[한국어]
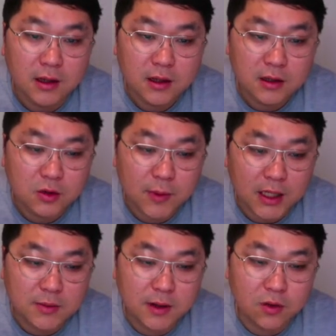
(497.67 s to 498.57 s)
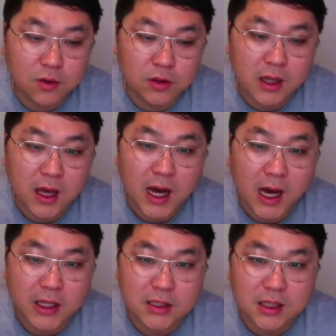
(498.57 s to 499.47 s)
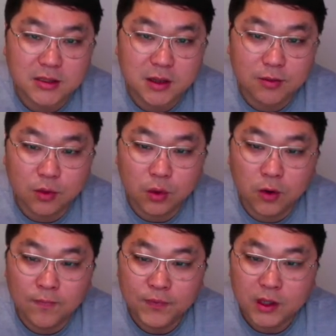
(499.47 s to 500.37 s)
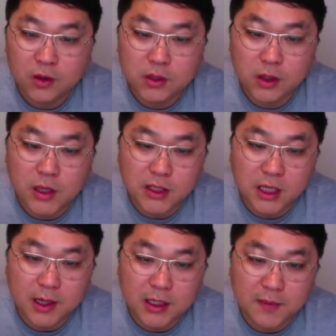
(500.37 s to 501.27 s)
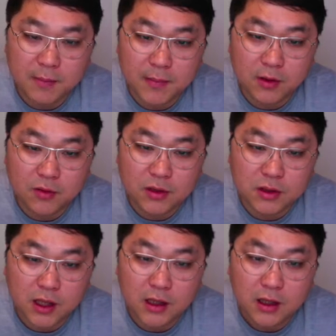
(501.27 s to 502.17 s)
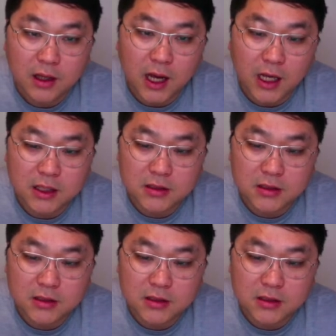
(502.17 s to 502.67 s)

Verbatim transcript: 그리고 마지막으로는 아디다스 제품도 이곳에 굉장히 많이 판매하고 있는데 아디다스